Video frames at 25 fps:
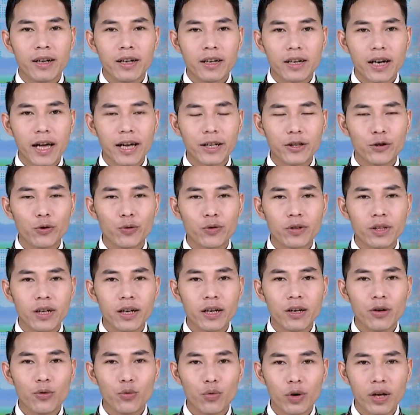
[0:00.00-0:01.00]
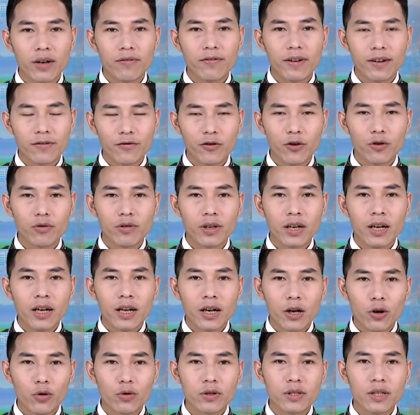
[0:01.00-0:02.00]
đầy trung tướng Nguyễn Văn Phục
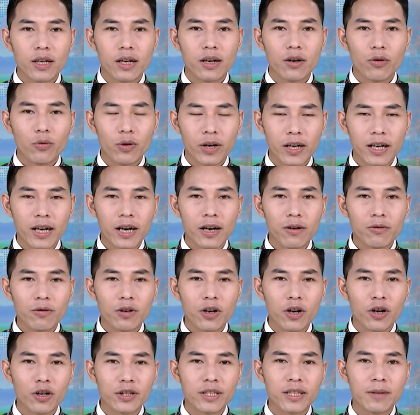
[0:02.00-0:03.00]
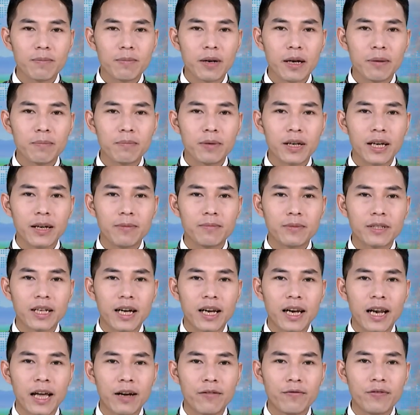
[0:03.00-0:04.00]
Cục trưởng Quân Cốc có chấp năm kiểm tra
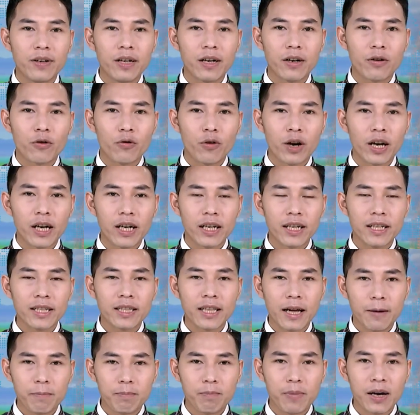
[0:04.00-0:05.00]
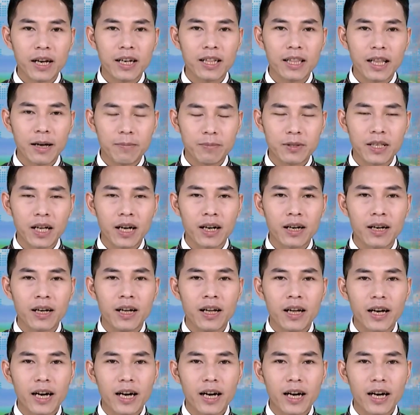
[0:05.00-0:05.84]
hạ việc quản lý tam phát tam sằng